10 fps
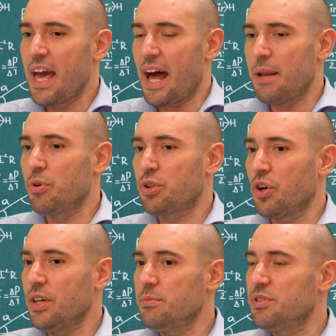ale było
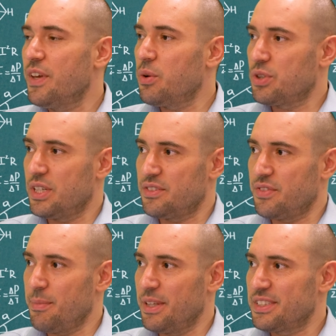tylko jednym z wielu
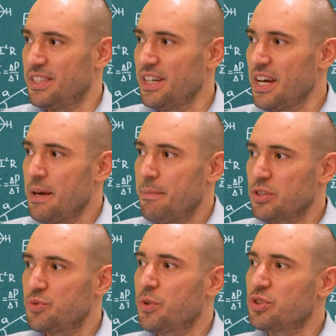księstw niemieckich,
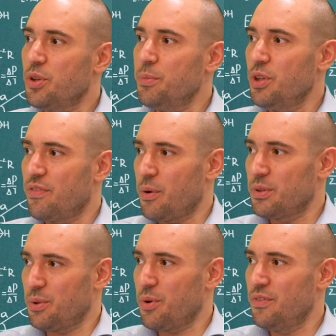bardzo szybko
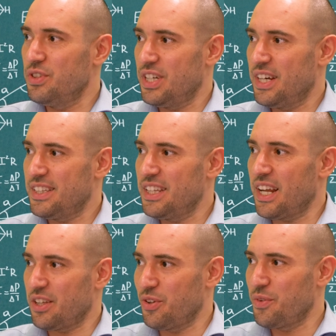zdominowało całkowicie ten
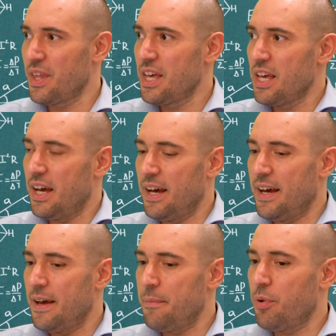region.
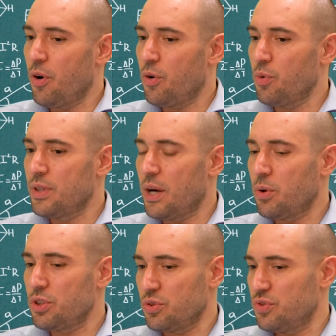E, bo
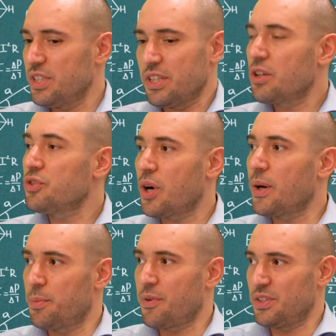udało się oczywiście nie tylko
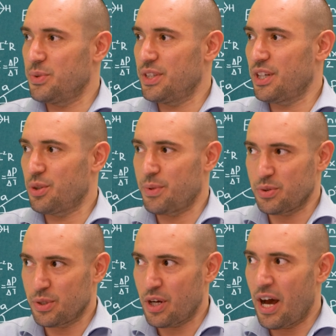szkoła doprowadziła do tego,
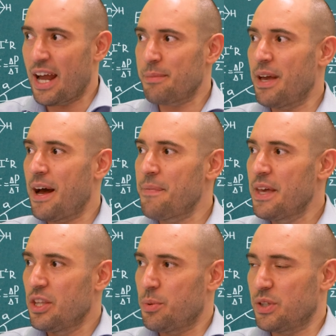doprowadziła do tego armia,
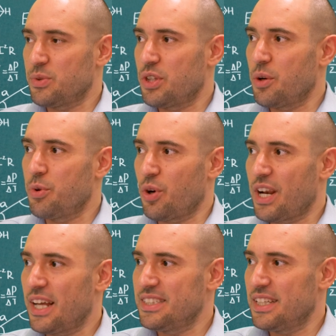doprowadziła do tego
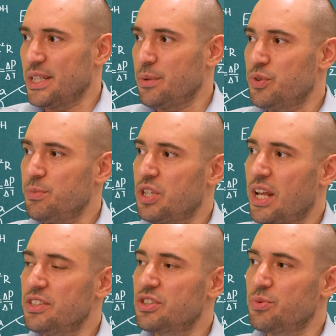biurokracja, cały
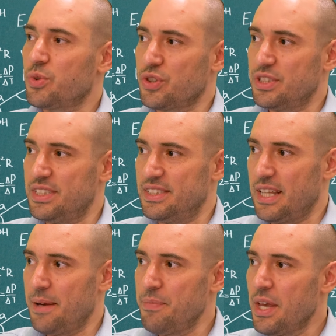przemyślany, złożony
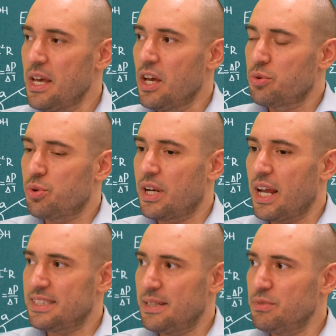system, który
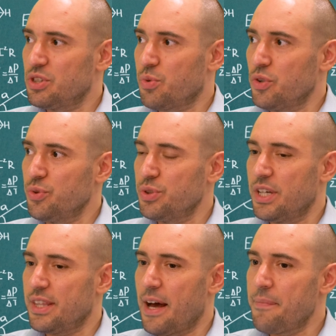razem złożył
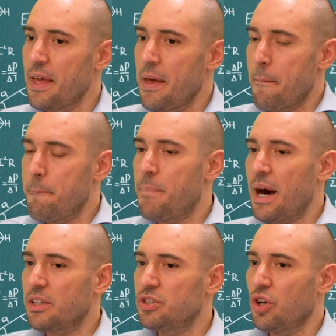się na
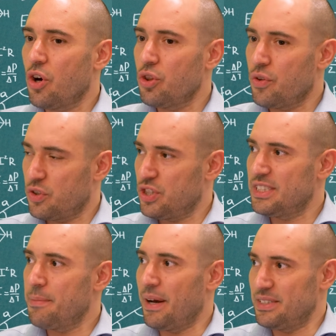bardzo
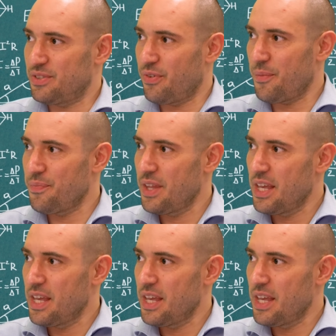nowoczesne państwo.